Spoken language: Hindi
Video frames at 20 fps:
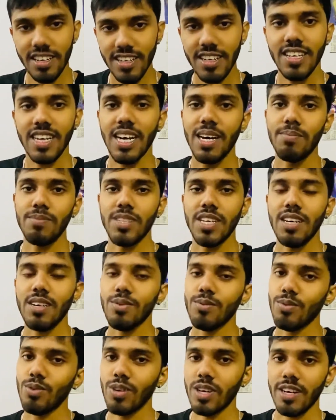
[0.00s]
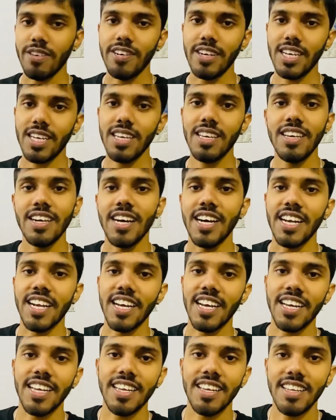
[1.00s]
काम था वो करवा के आना
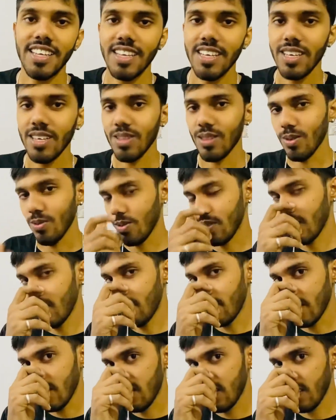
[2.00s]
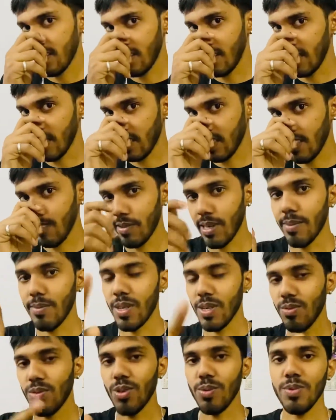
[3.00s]
है तो उसके बाद देखते
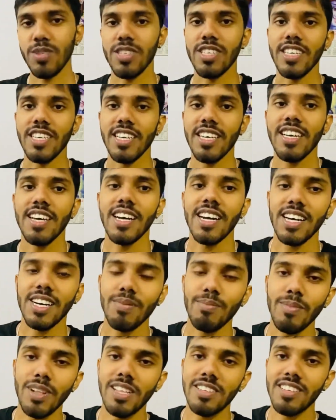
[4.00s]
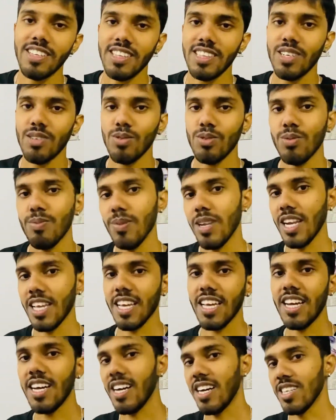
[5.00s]
भावना भी ऑफिस गई है अगर मिल सकता हो तो मिल के
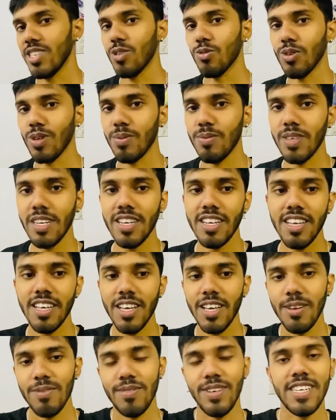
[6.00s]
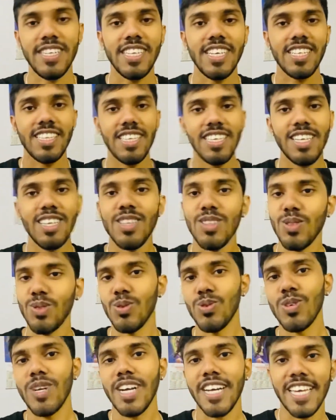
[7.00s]
आ जाऊँगा फिर फिर देखते
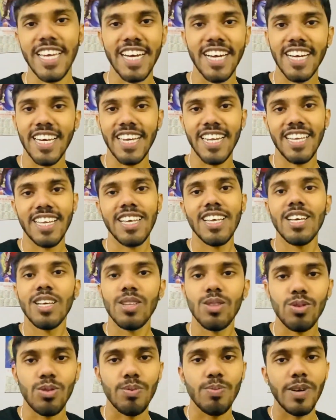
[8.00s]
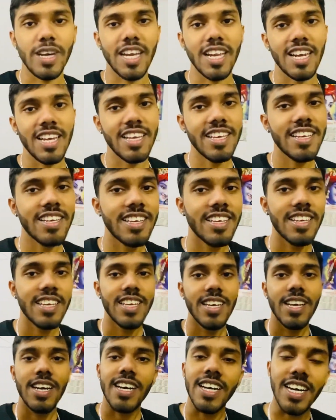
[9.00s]
दूसरा क्या करें तो पहले
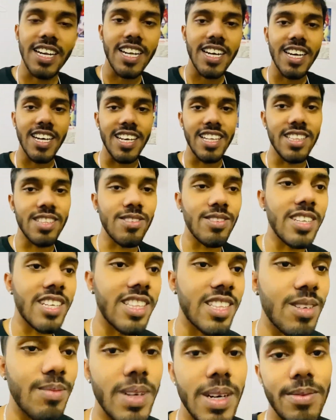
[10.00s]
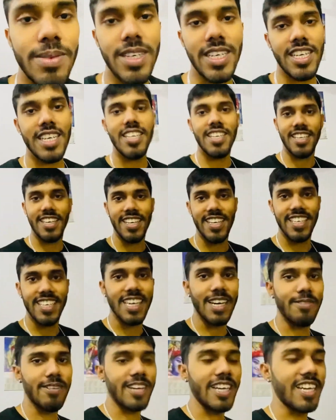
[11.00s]
खाना खा लेता हूँ देखता हूँ भाभी ने
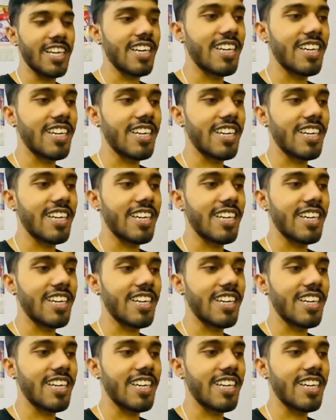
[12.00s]
क्या बनाया